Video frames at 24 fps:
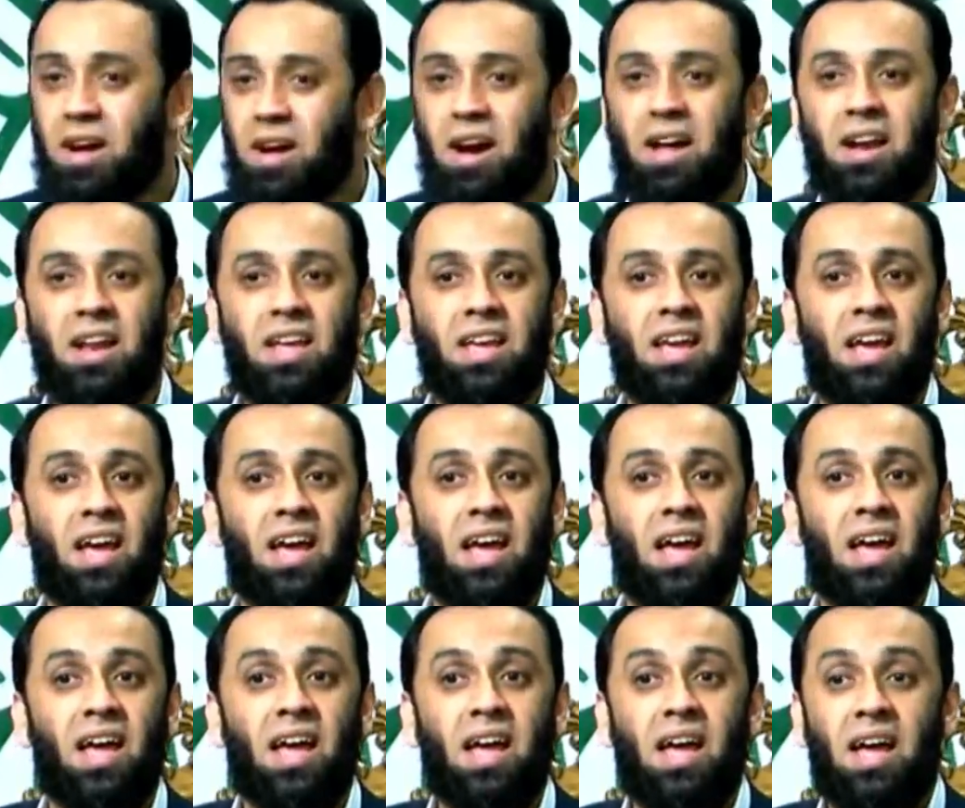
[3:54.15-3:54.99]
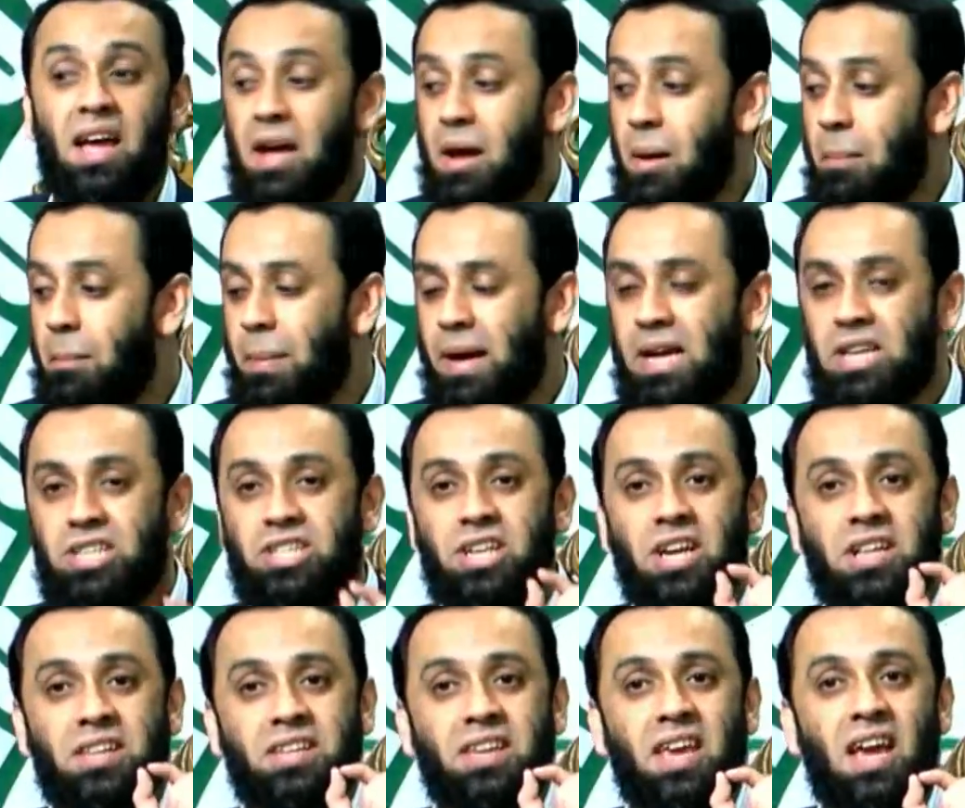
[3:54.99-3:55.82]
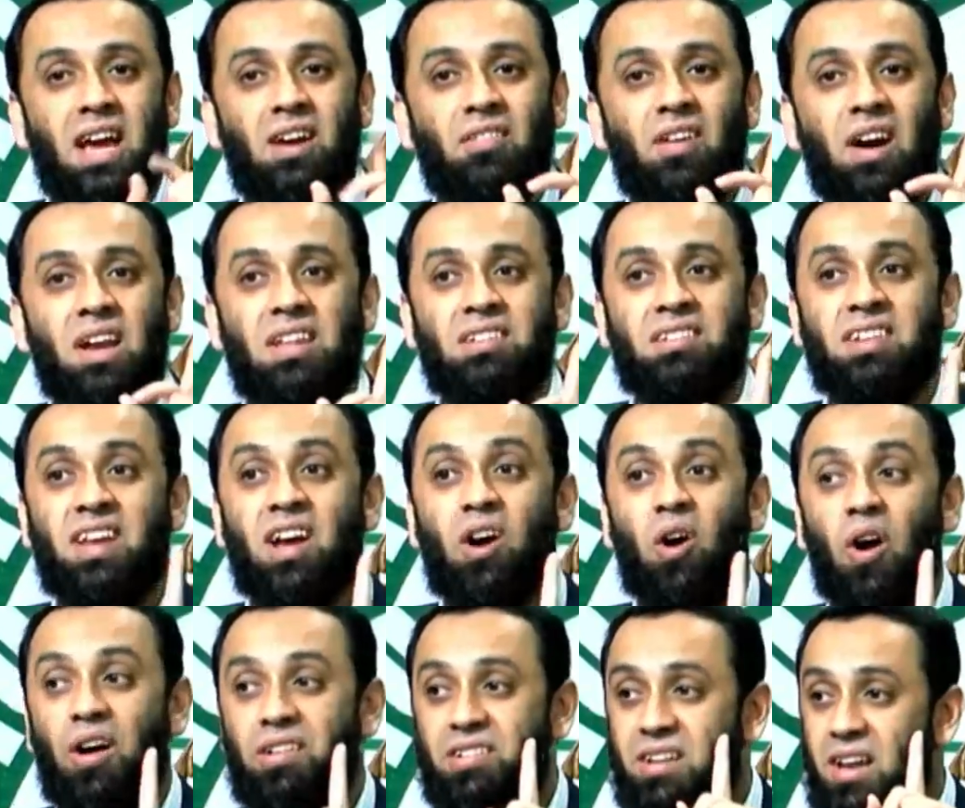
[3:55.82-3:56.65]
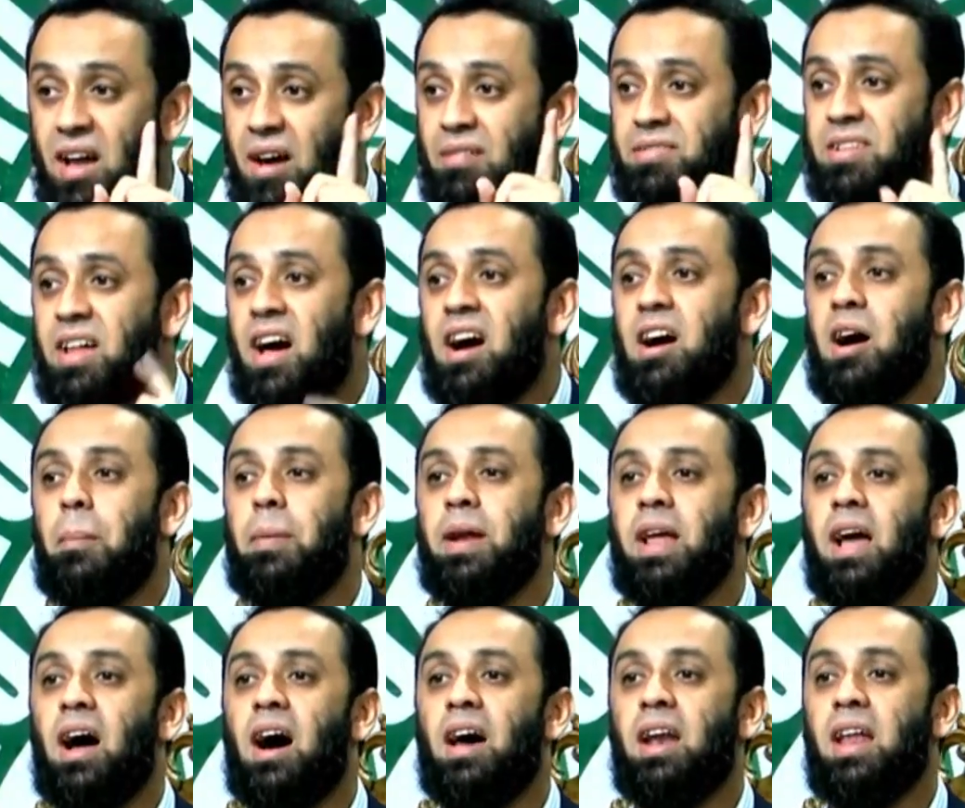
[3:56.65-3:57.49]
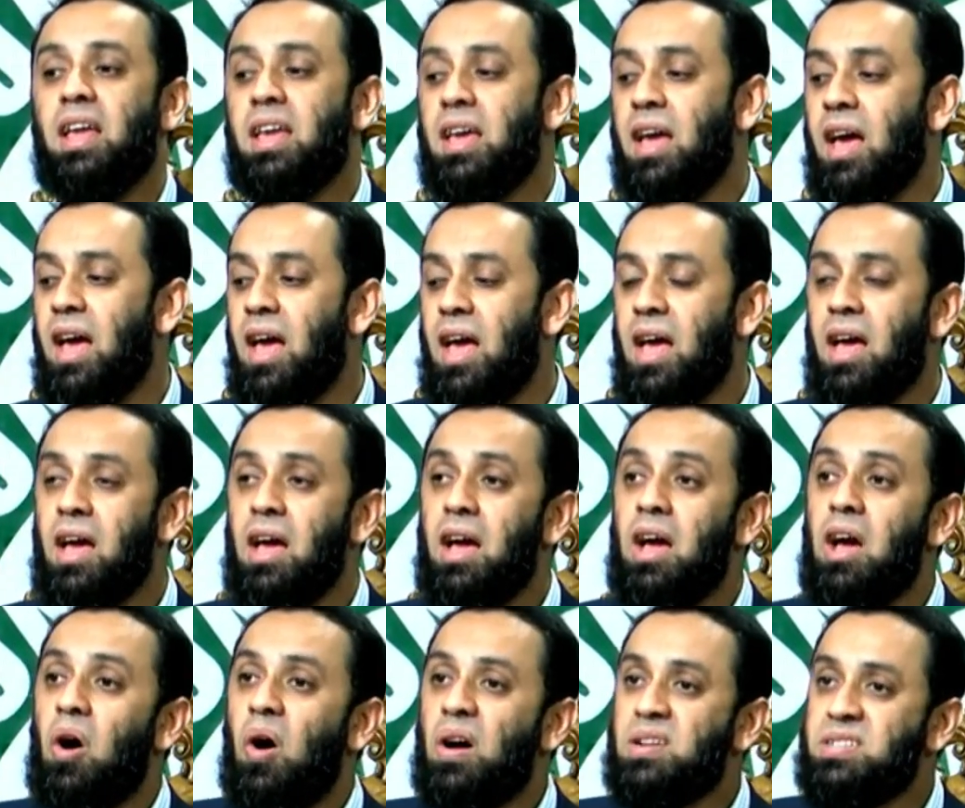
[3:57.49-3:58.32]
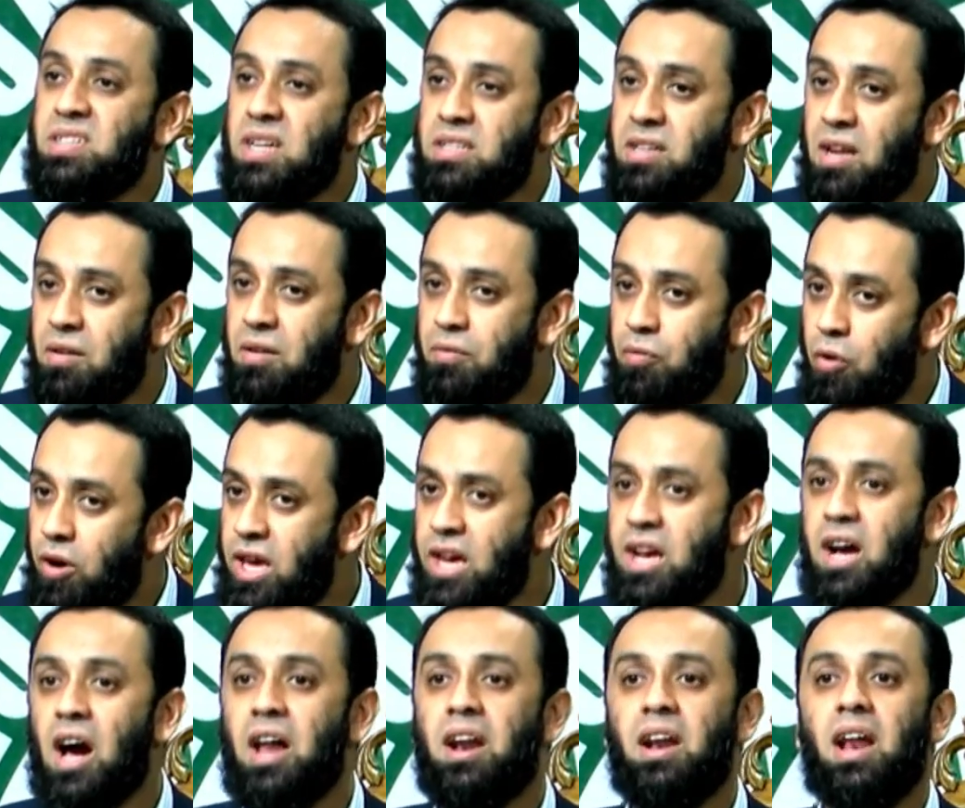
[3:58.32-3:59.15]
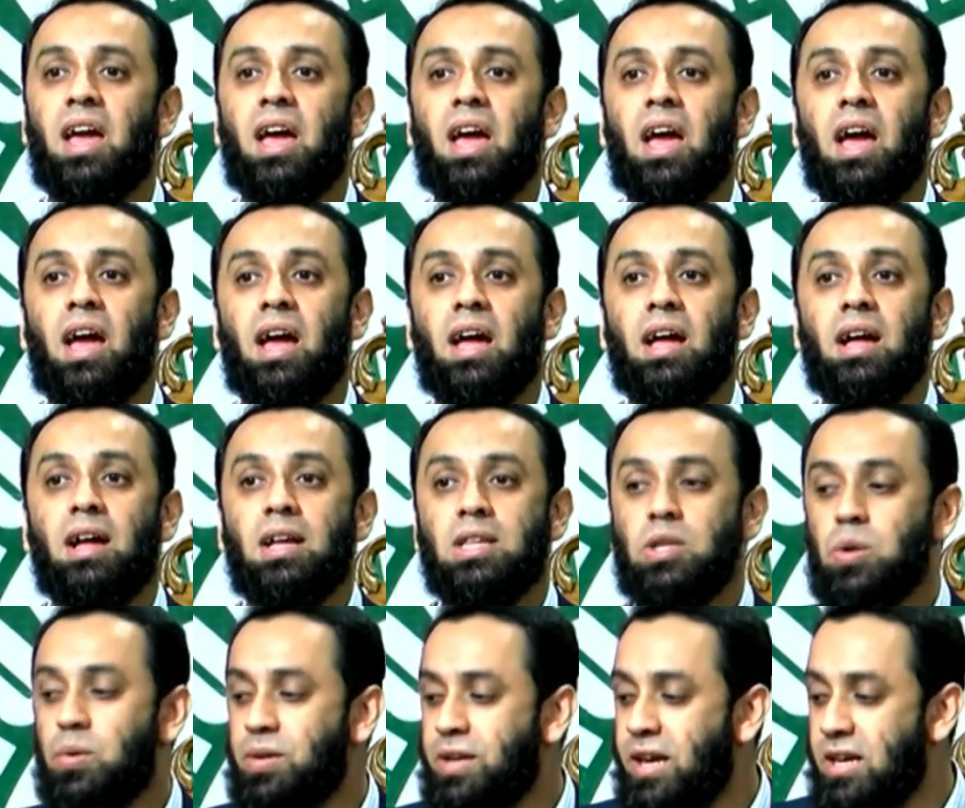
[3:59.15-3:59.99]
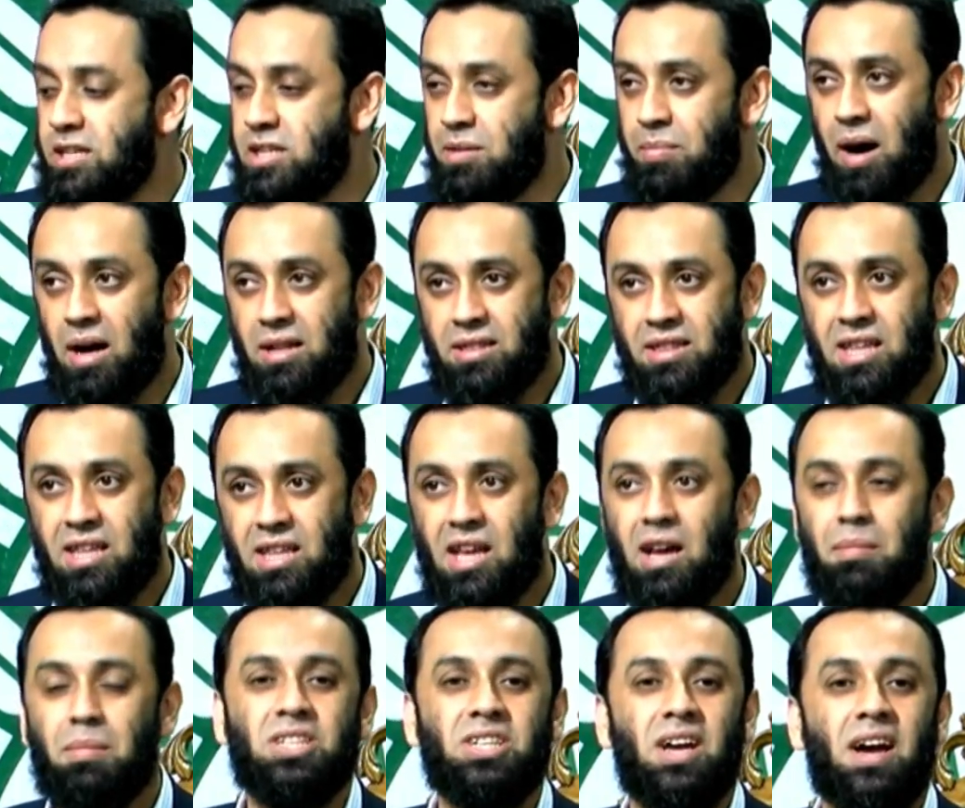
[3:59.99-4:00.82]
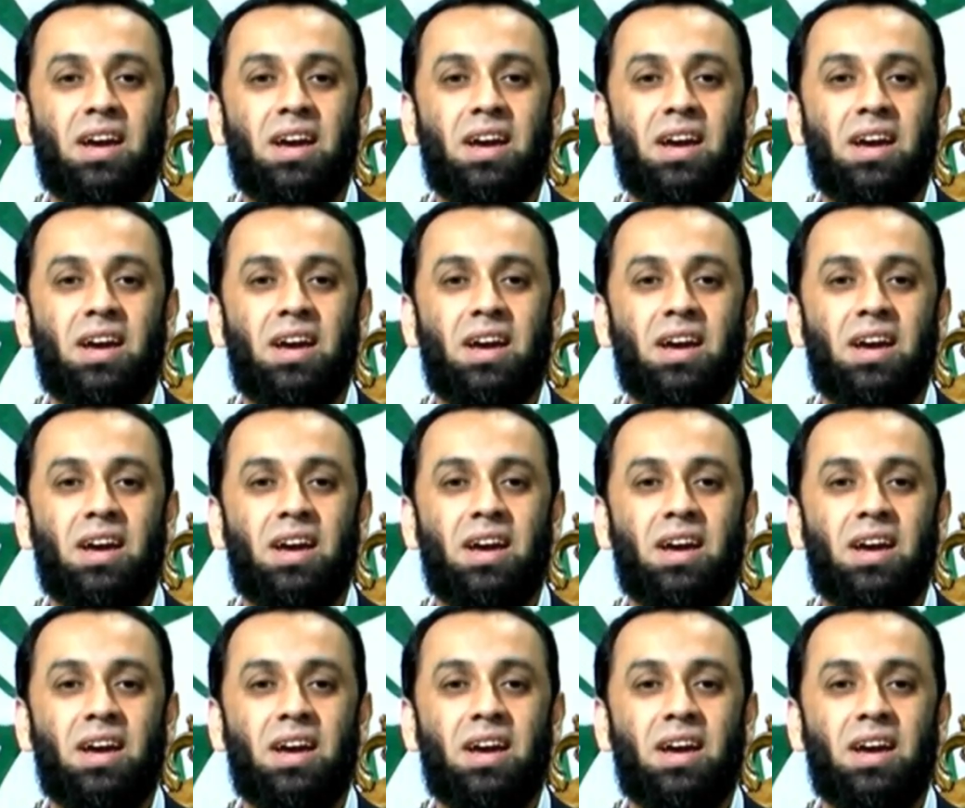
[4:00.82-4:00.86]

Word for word: आ रही है मीशत के हवाले से हौसला अफजा खबरें आ रही हैं और सदर वही कर रहे हैं जो उनकी जमात ने हमेशा